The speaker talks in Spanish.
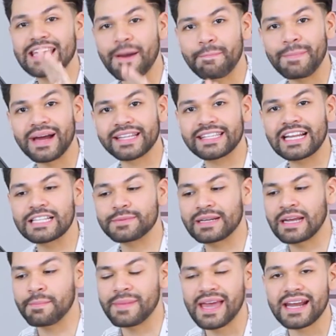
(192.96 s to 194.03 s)
y aparte les
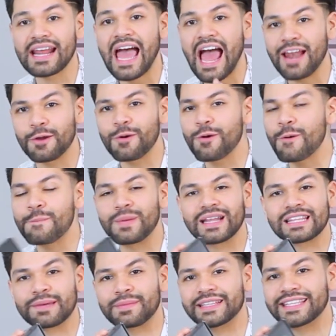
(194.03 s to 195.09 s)
van a enviar algo
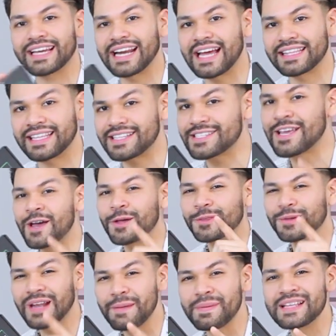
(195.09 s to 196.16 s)
completamente gratis.
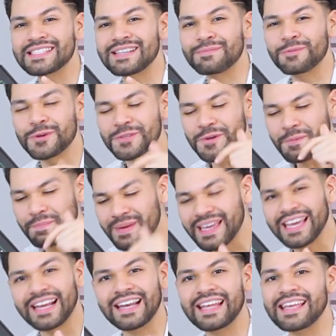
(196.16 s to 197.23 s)
No la piensen mucho,
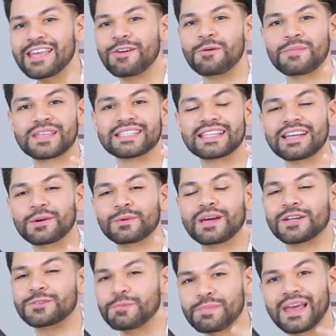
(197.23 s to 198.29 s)
píquenle y comiencen a
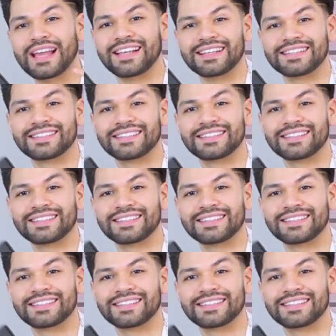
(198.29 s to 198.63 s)
cuidar su piel.